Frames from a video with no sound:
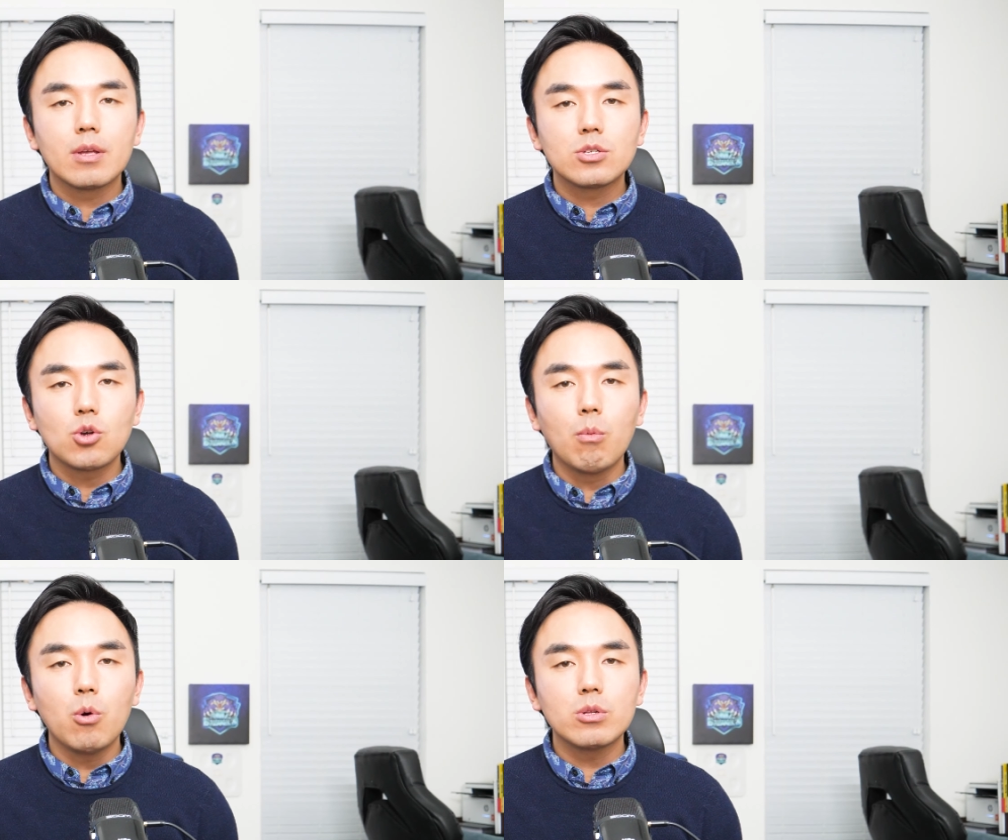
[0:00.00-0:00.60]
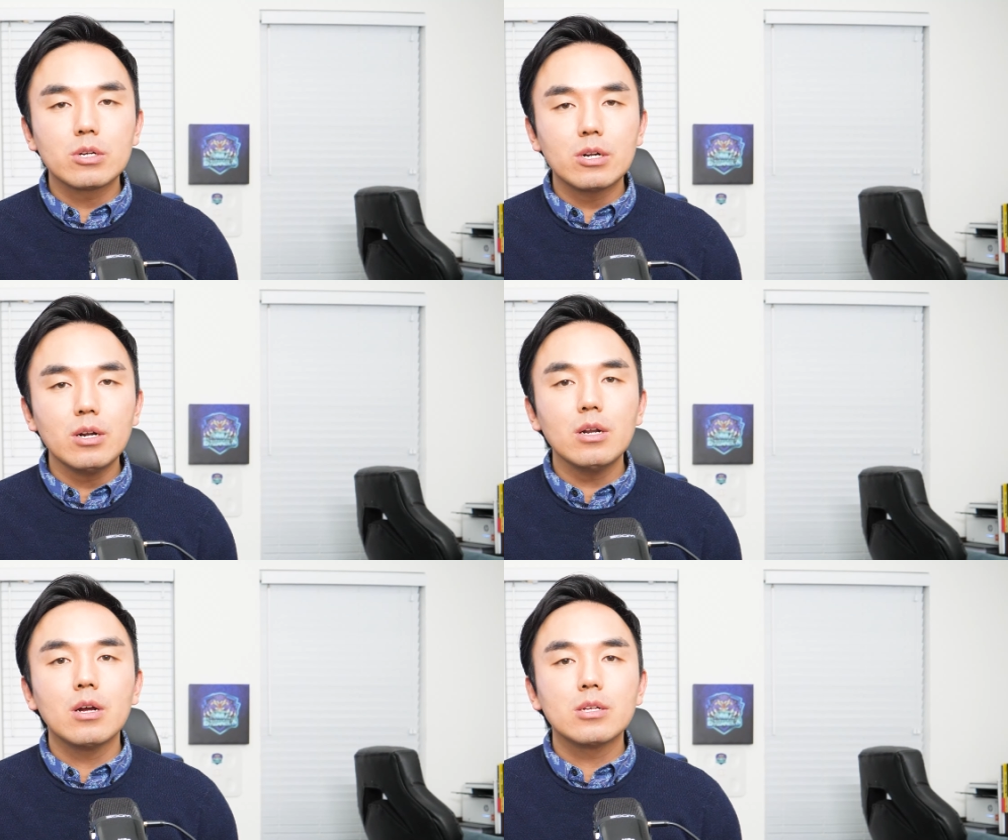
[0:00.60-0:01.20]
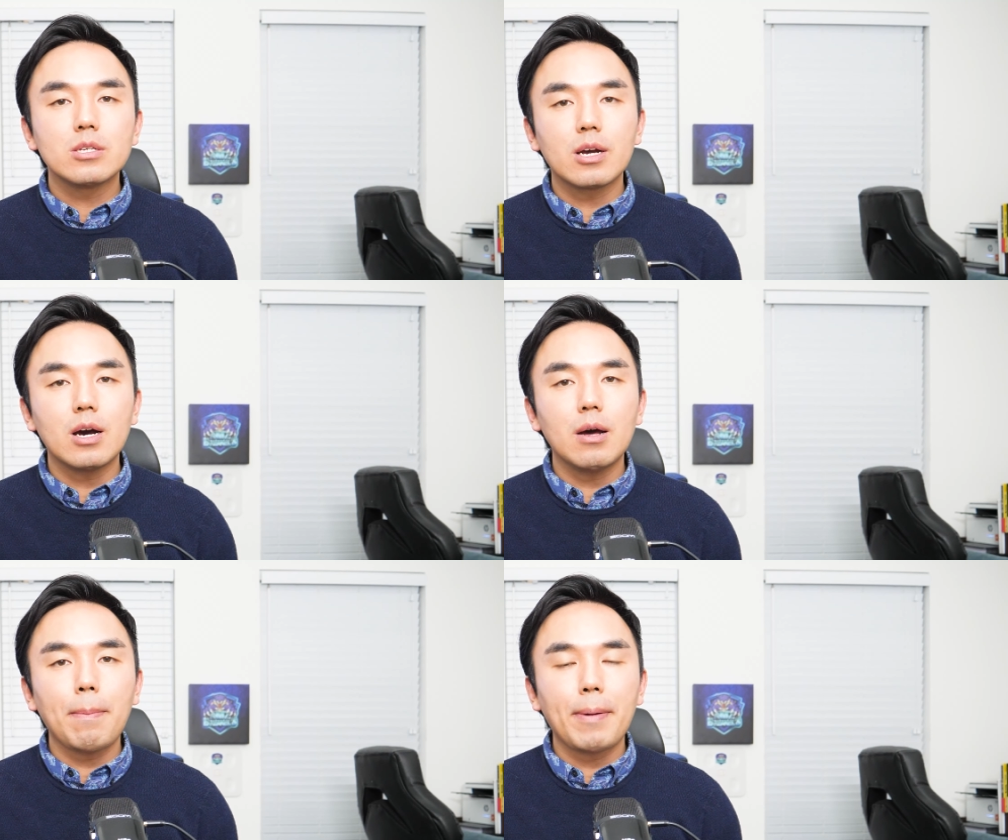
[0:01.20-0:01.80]
정보들을
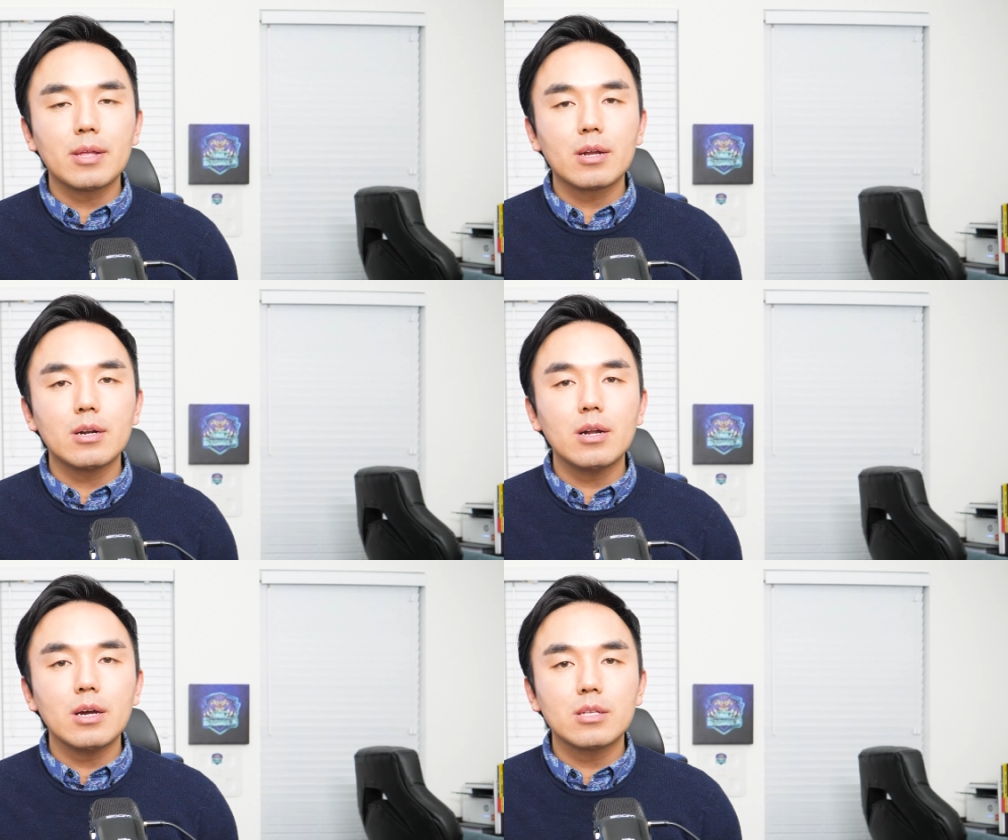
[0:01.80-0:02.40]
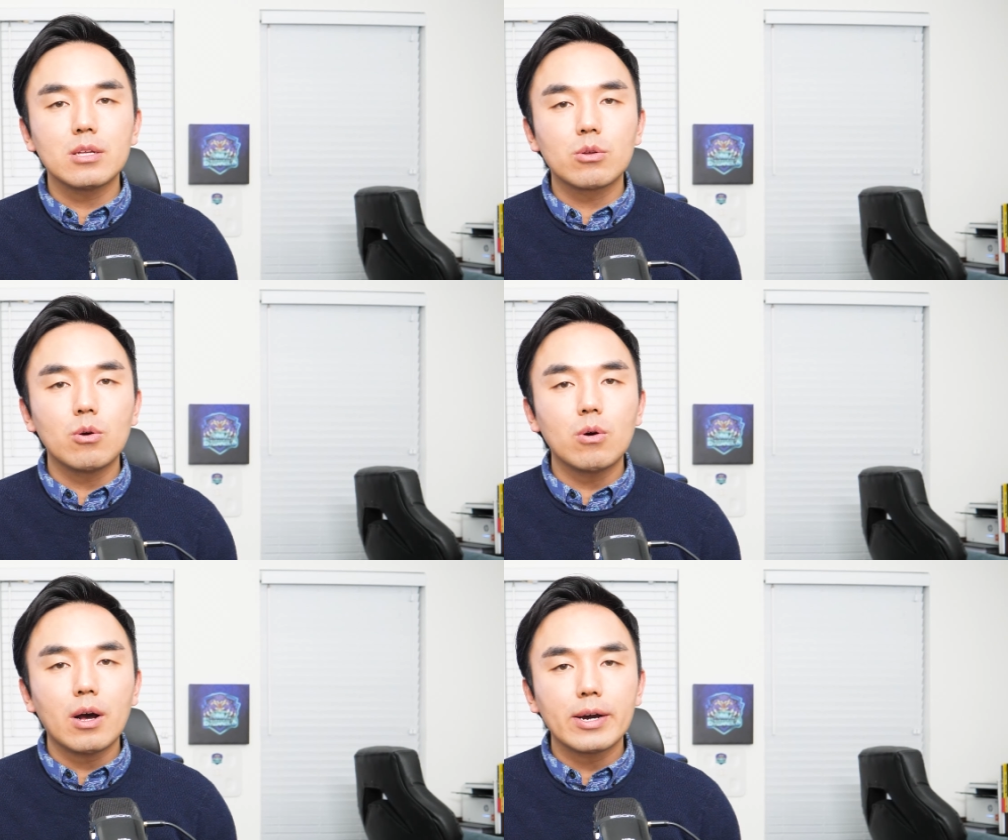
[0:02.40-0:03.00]
제가 배달을 해드리도록